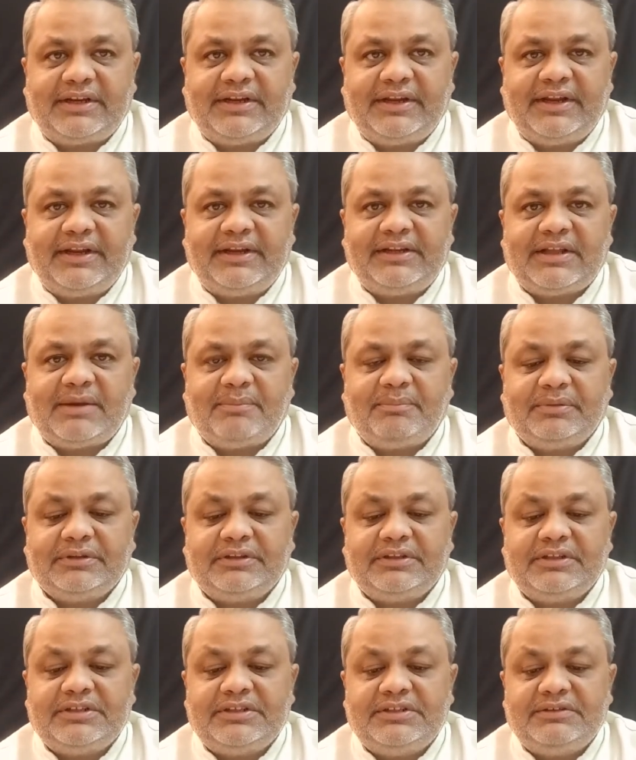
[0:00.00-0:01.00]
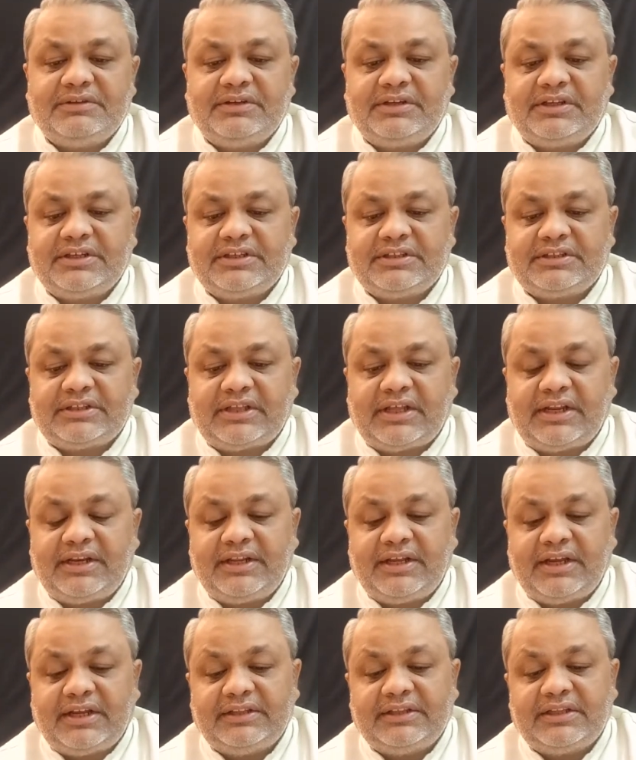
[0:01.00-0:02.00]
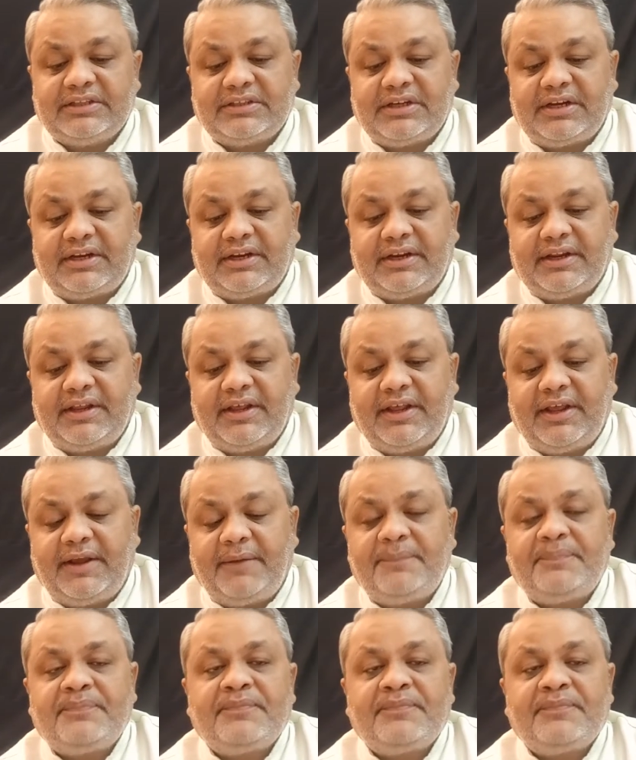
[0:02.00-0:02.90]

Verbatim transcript: रहे हैं दाम्पत्य जीवन के स्थान के अंदर चल रहे हैं